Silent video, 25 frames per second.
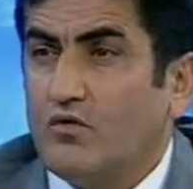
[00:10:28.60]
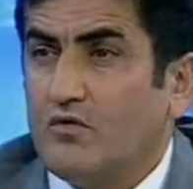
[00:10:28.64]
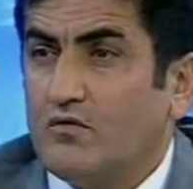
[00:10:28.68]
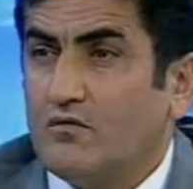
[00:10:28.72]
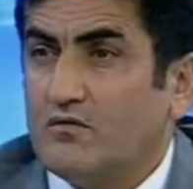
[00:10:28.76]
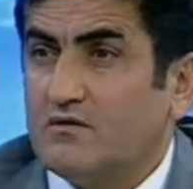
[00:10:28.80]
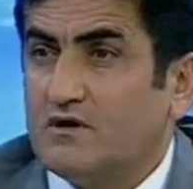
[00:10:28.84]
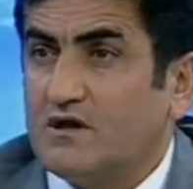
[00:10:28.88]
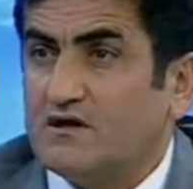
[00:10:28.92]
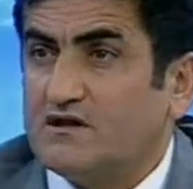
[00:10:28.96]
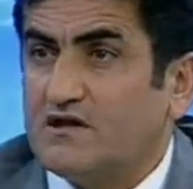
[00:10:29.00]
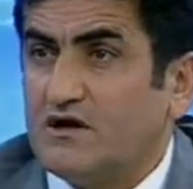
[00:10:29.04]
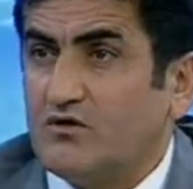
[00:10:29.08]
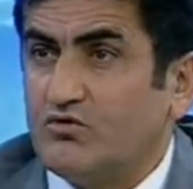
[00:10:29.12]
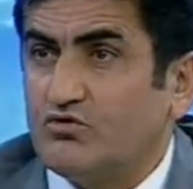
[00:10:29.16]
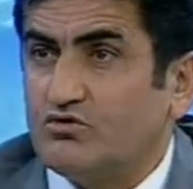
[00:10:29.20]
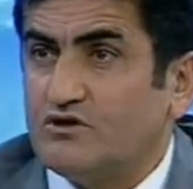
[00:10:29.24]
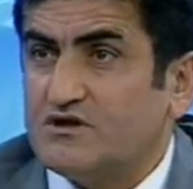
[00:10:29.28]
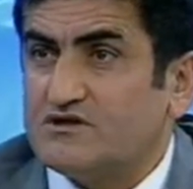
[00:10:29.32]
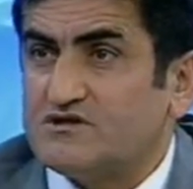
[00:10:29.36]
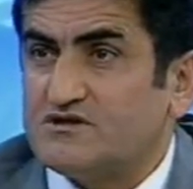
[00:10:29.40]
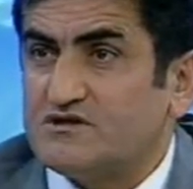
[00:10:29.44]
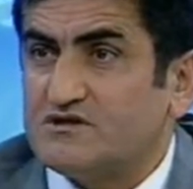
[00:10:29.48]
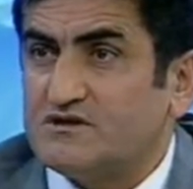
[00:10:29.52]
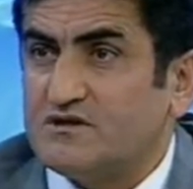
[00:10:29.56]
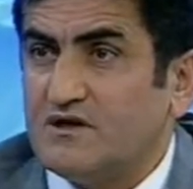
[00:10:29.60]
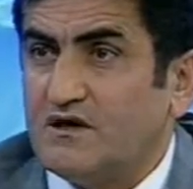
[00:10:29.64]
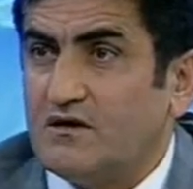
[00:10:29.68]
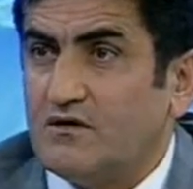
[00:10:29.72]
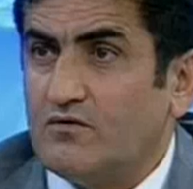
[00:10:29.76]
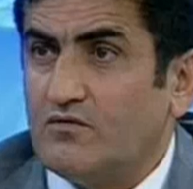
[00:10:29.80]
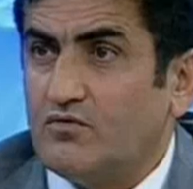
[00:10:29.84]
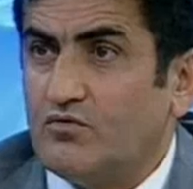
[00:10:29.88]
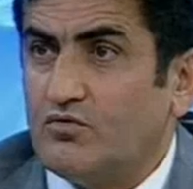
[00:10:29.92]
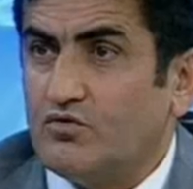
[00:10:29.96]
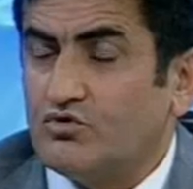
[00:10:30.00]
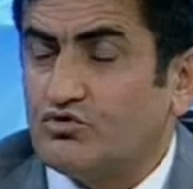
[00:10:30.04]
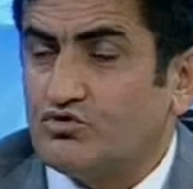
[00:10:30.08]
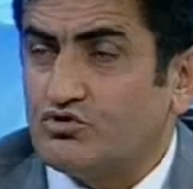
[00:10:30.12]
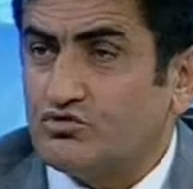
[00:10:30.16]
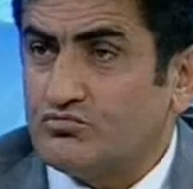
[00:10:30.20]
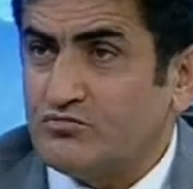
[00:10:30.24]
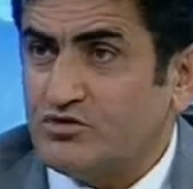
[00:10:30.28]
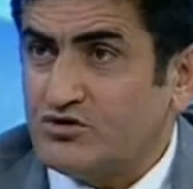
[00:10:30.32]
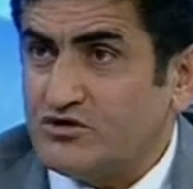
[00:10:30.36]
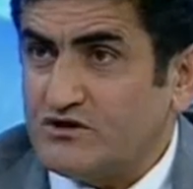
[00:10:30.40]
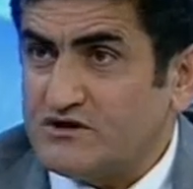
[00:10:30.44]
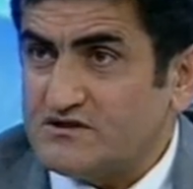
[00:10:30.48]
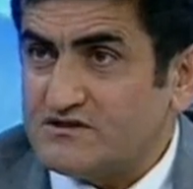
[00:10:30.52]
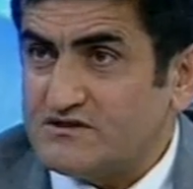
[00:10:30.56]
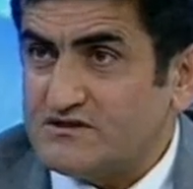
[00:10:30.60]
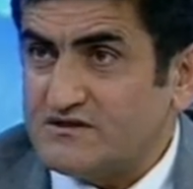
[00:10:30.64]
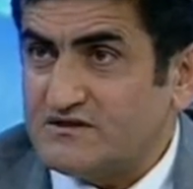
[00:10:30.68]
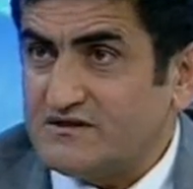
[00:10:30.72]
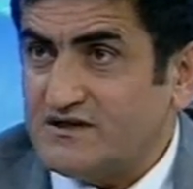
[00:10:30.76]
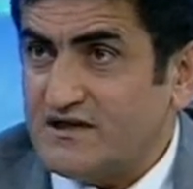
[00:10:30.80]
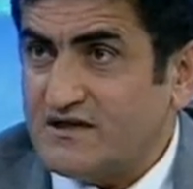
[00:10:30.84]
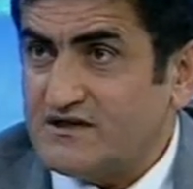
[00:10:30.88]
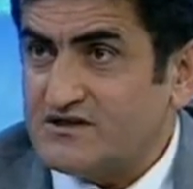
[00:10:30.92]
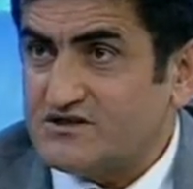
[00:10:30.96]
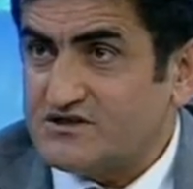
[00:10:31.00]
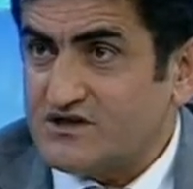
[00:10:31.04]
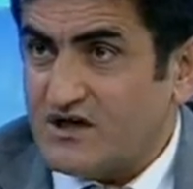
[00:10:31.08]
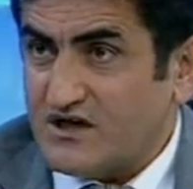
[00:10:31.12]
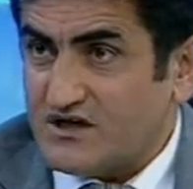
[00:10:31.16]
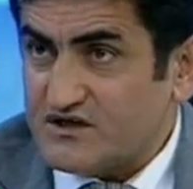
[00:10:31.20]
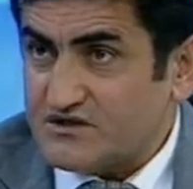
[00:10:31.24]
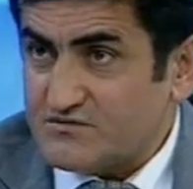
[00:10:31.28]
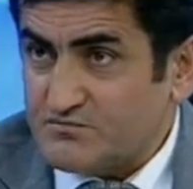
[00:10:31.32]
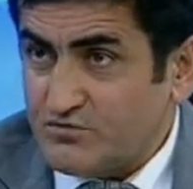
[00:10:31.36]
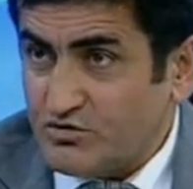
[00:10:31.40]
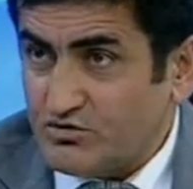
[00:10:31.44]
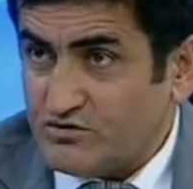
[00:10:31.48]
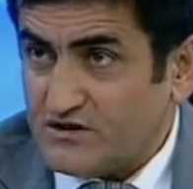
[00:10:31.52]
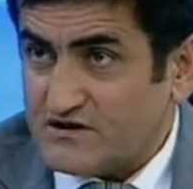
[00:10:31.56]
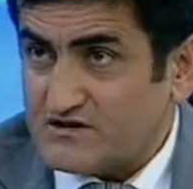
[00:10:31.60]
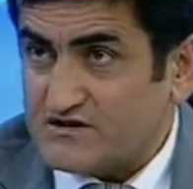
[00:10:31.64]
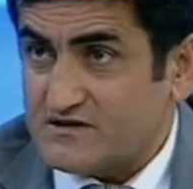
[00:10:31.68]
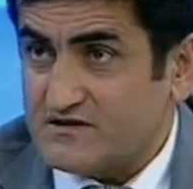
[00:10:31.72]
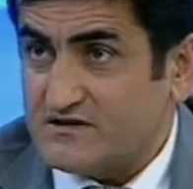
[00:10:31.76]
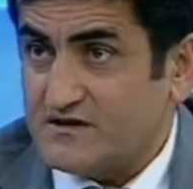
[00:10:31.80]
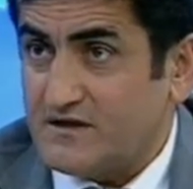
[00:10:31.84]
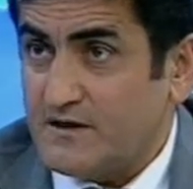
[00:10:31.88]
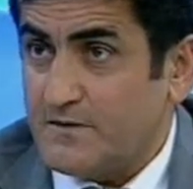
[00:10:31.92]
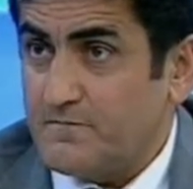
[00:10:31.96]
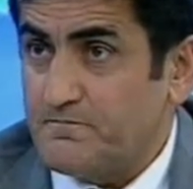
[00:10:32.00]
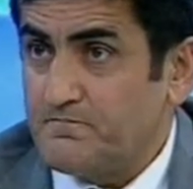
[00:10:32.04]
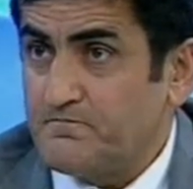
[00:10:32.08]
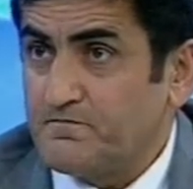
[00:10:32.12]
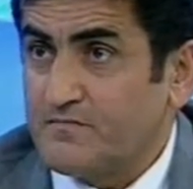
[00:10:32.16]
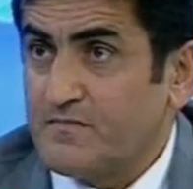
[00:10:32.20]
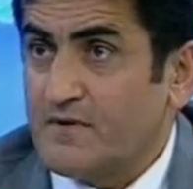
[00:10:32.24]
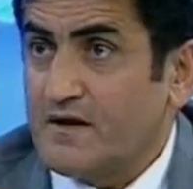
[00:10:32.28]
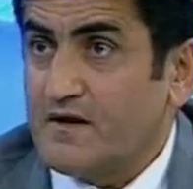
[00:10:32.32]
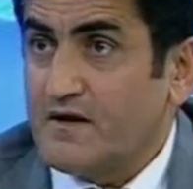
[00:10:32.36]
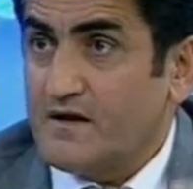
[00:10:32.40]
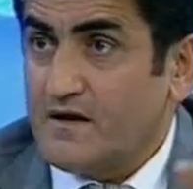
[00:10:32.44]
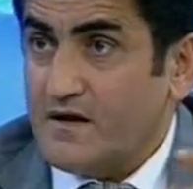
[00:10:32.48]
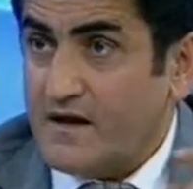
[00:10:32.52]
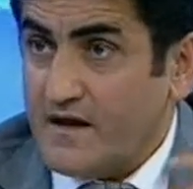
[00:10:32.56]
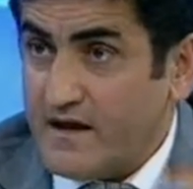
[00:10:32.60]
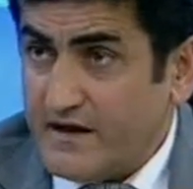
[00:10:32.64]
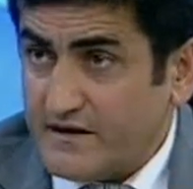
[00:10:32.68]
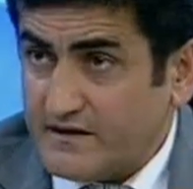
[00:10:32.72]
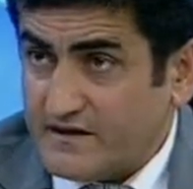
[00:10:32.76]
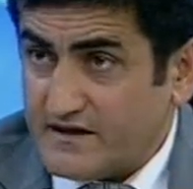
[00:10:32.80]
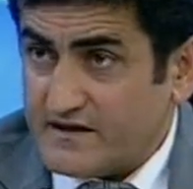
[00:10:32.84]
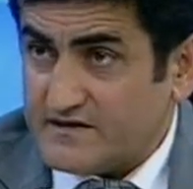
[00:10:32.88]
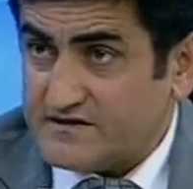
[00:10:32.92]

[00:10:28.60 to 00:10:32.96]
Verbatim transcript: yatak odasında, oturma odasında, çalışma odasında Hem de çok herkesin